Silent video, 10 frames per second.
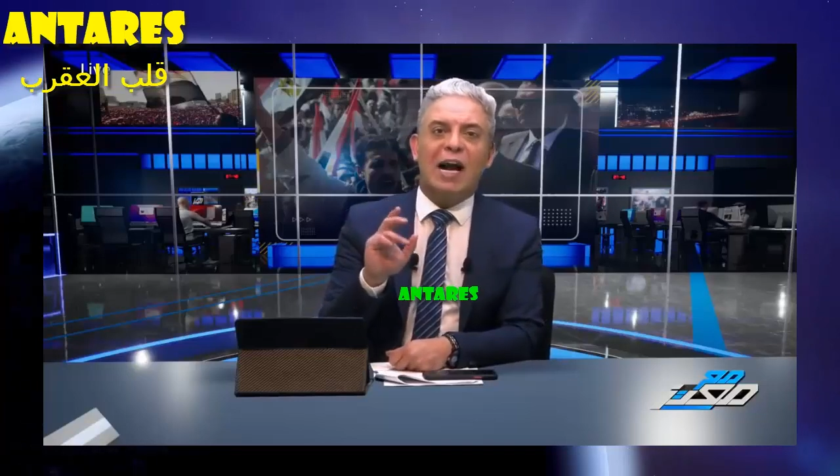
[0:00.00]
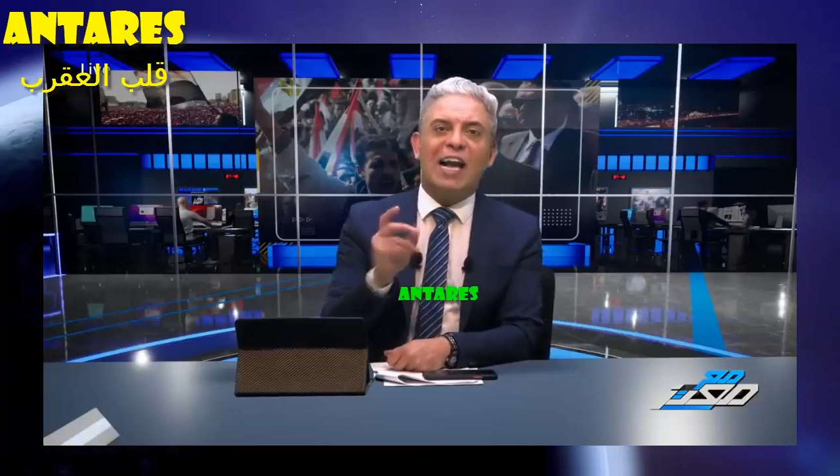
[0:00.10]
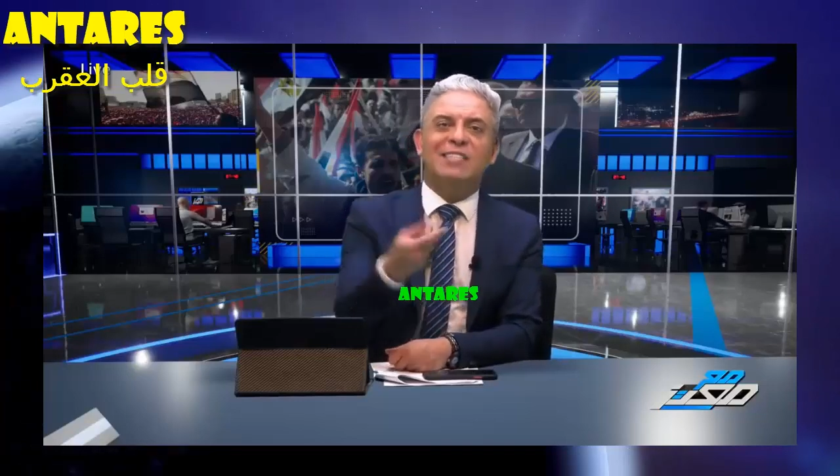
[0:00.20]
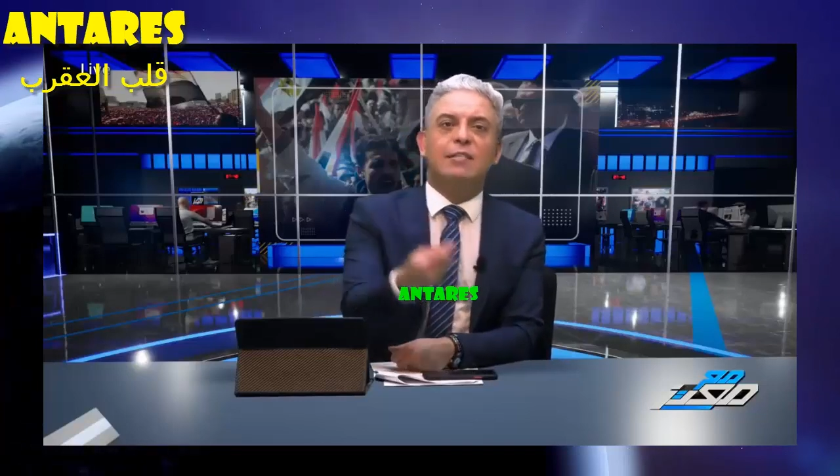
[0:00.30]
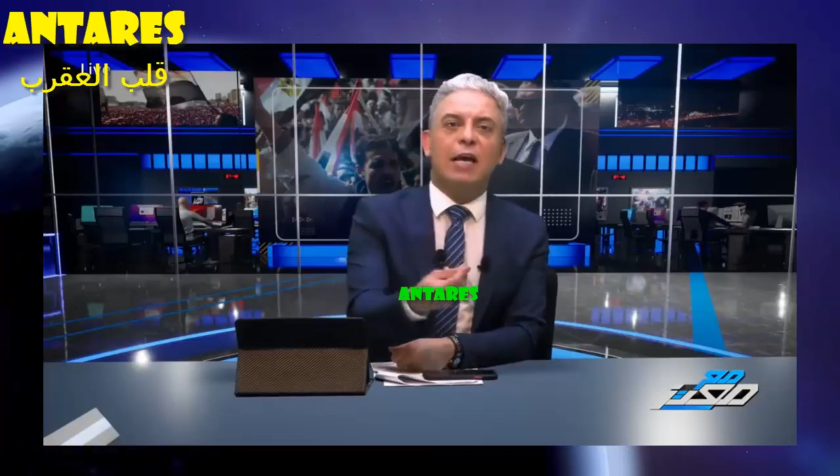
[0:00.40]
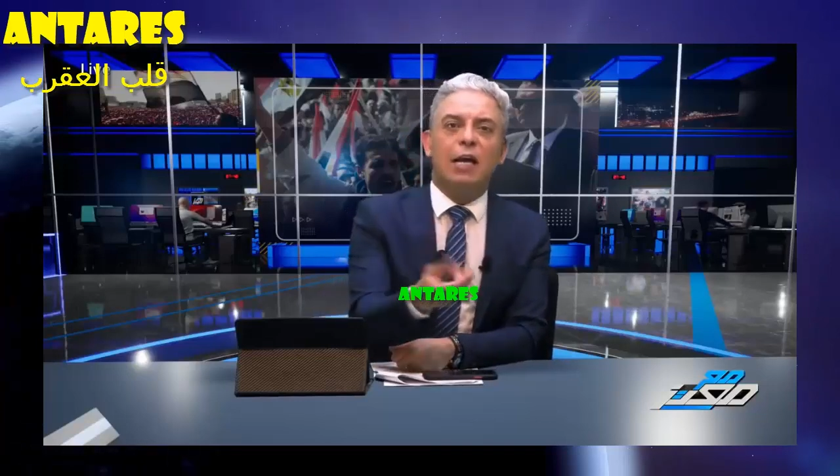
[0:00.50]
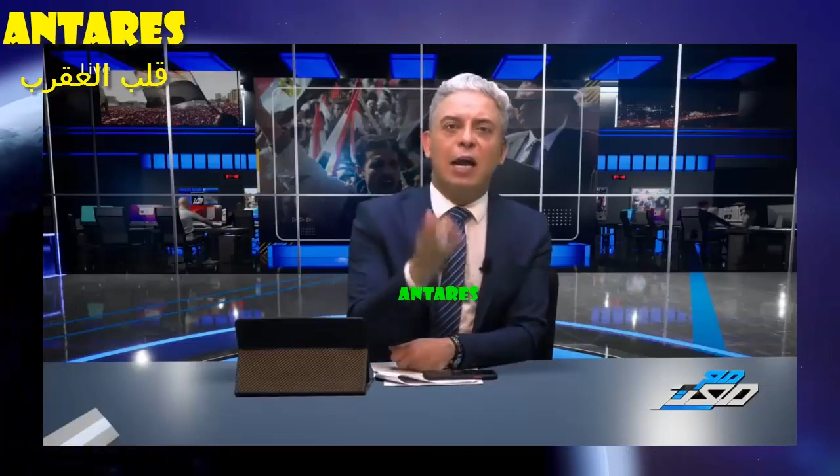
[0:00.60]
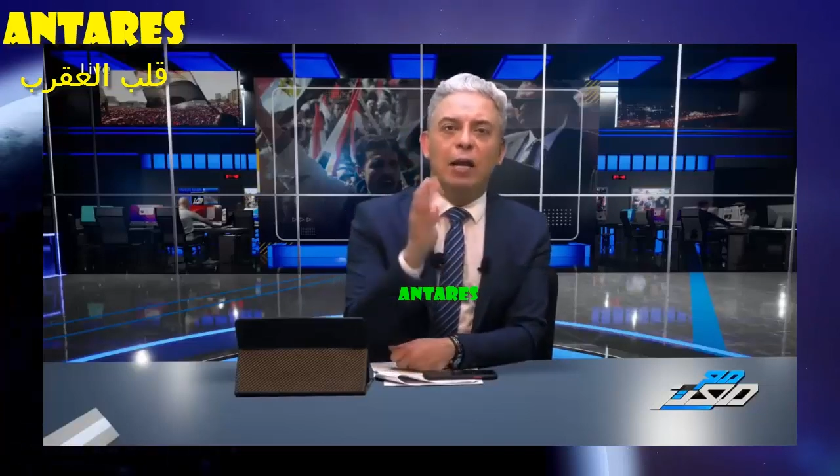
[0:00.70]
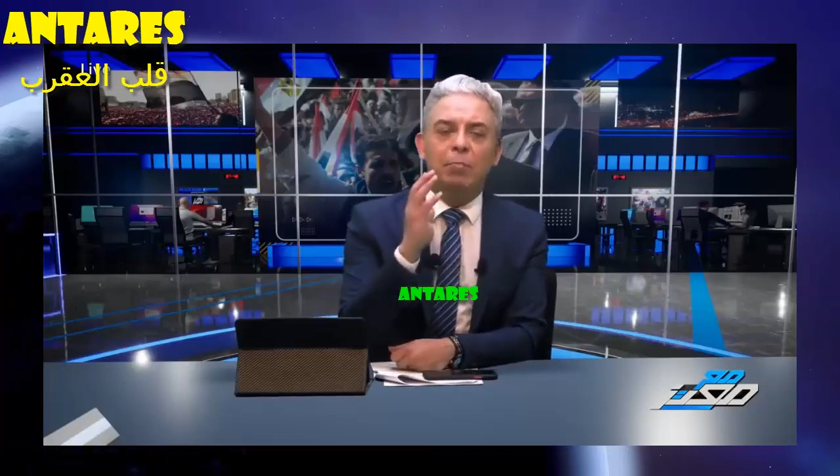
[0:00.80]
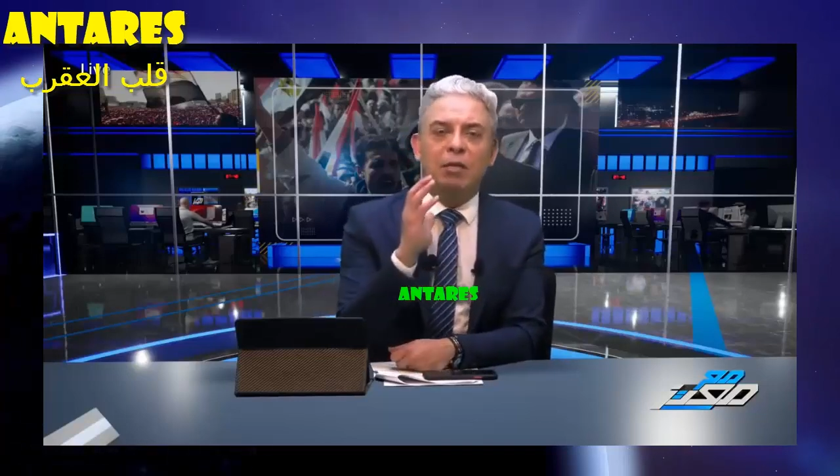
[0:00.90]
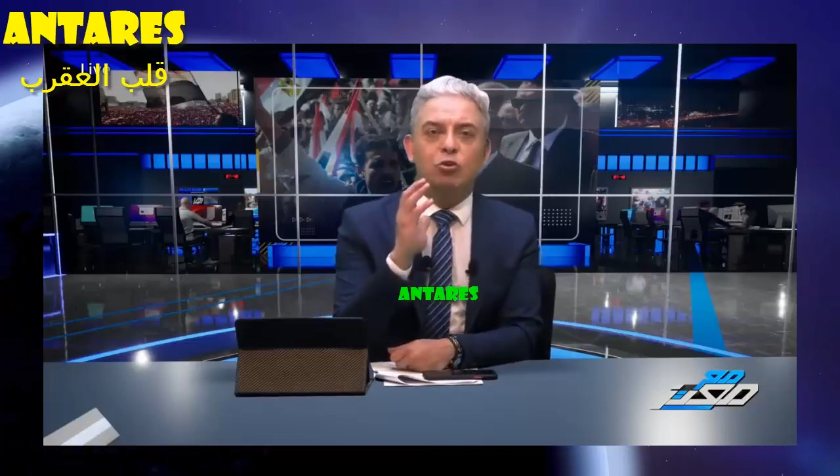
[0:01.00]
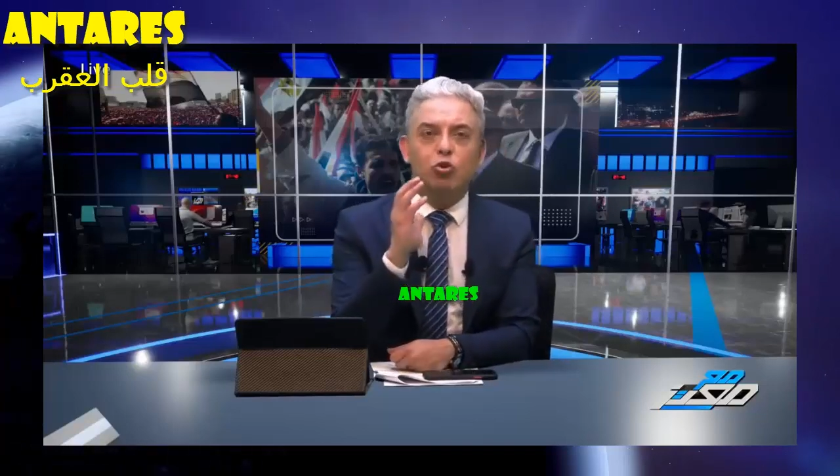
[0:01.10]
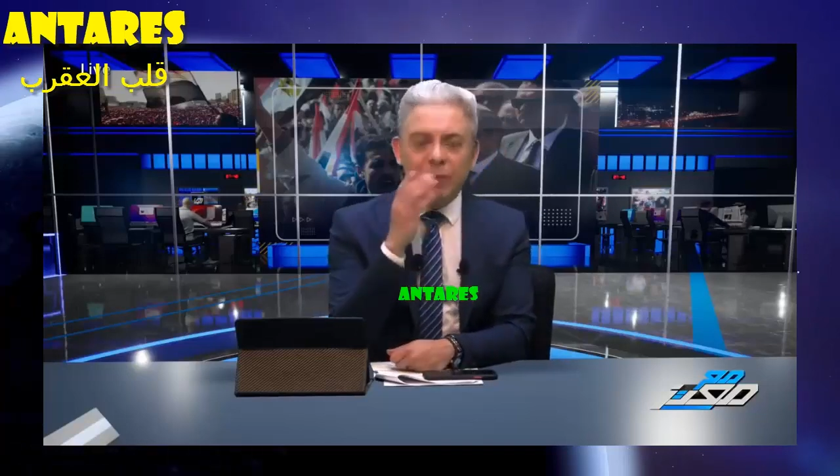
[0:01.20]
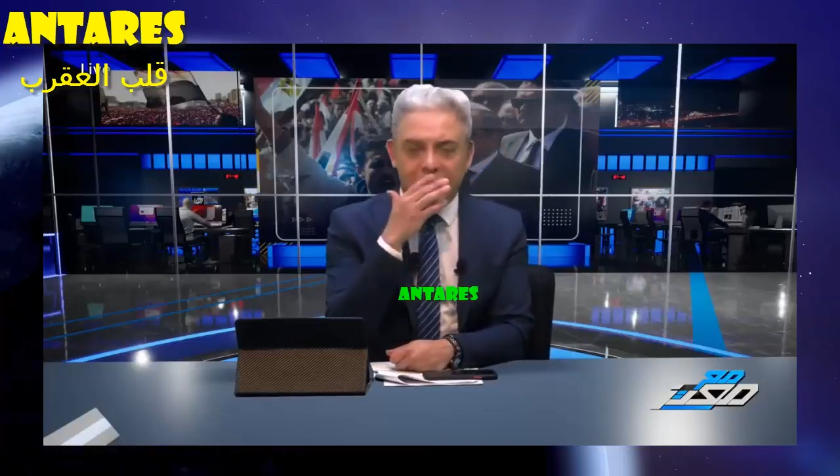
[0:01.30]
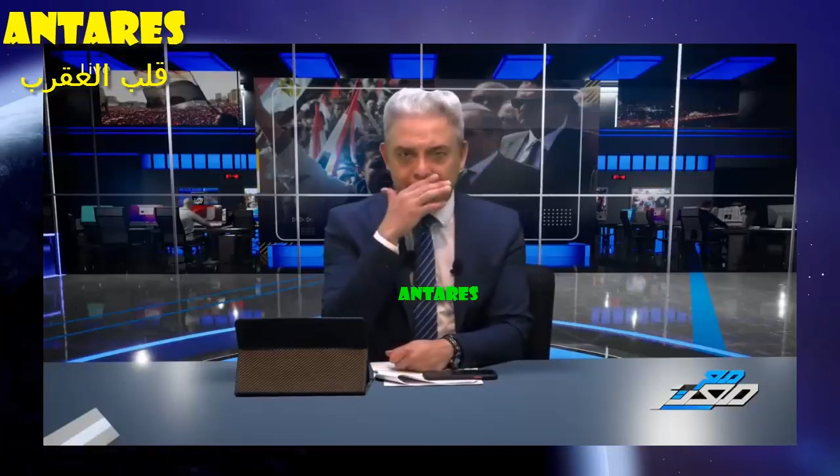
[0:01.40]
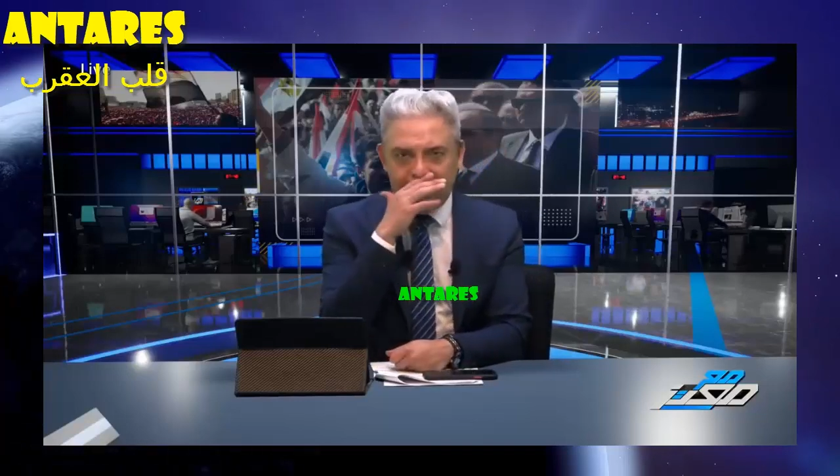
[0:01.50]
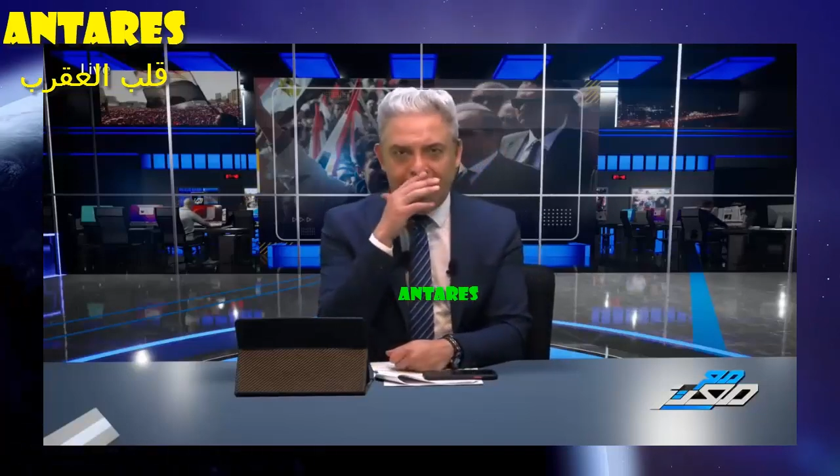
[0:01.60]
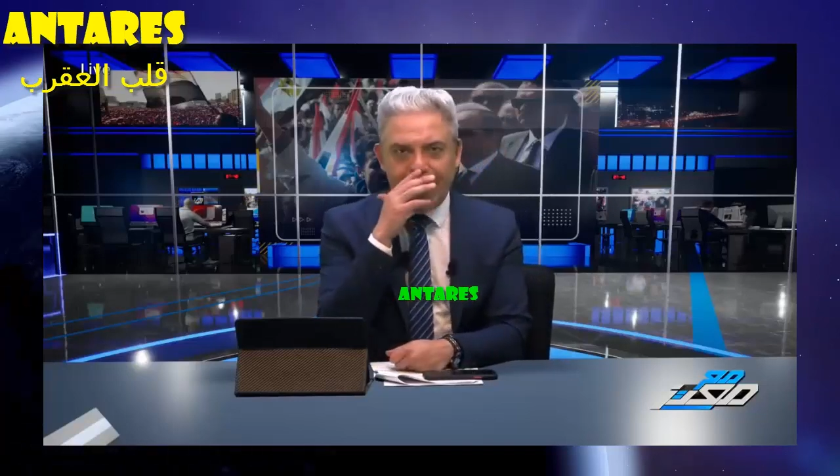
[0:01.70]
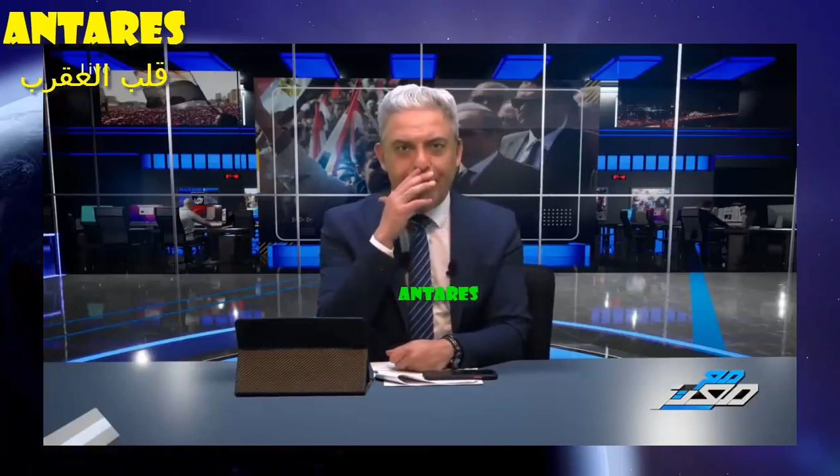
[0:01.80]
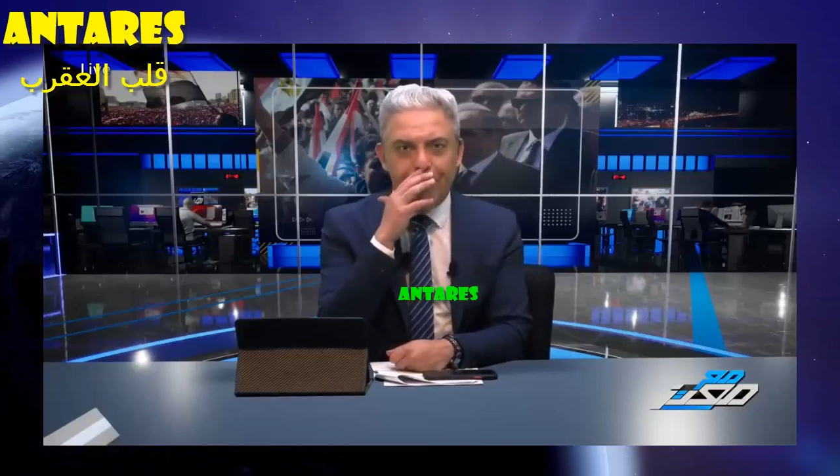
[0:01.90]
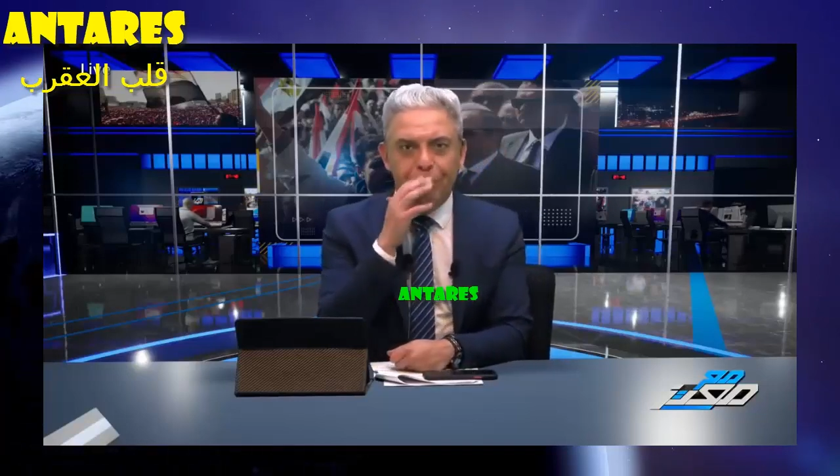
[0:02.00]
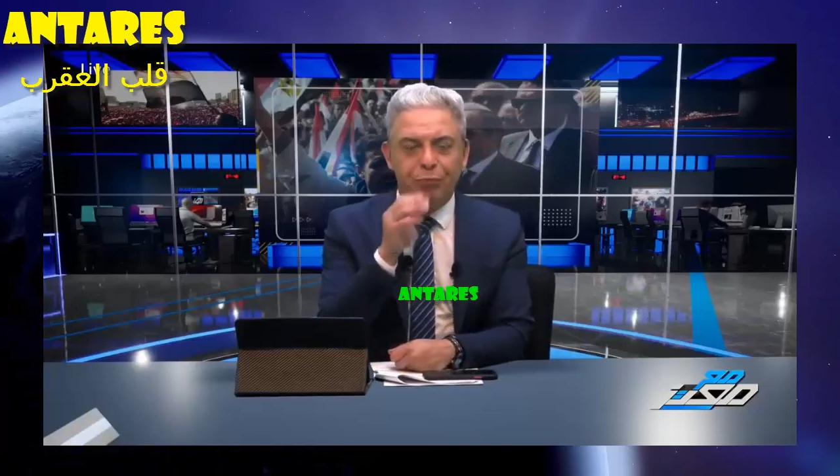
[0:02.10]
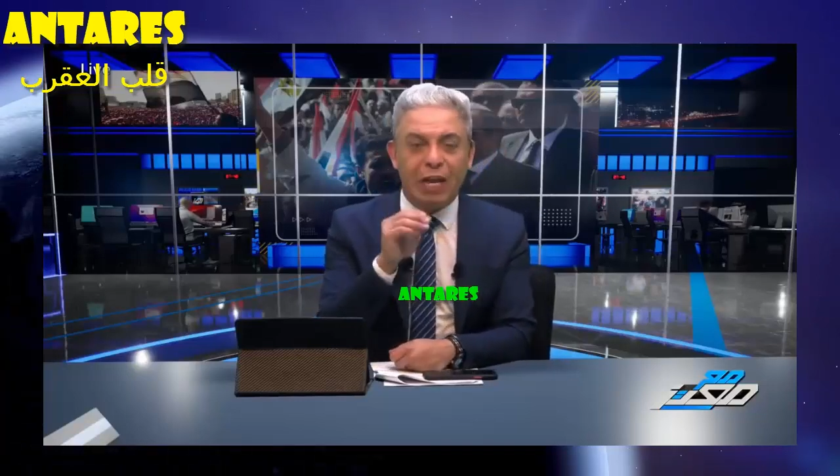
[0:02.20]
عايز تصلح منظومه التعليم